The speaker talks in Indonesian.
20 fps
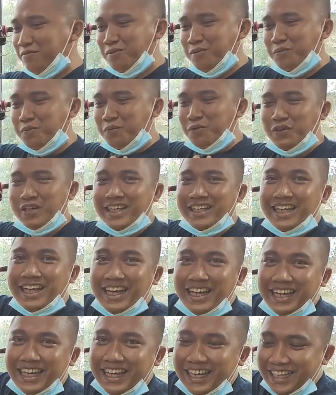ya, mumpung
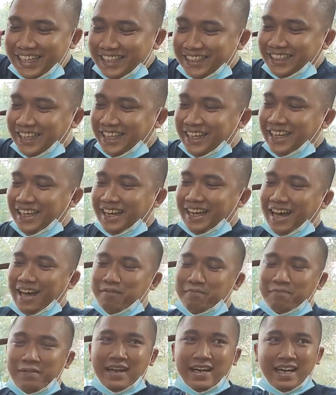kita lagi ada di sini,
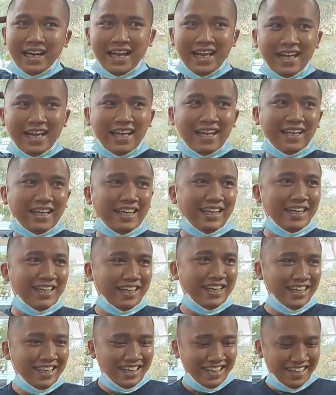kapan lagi?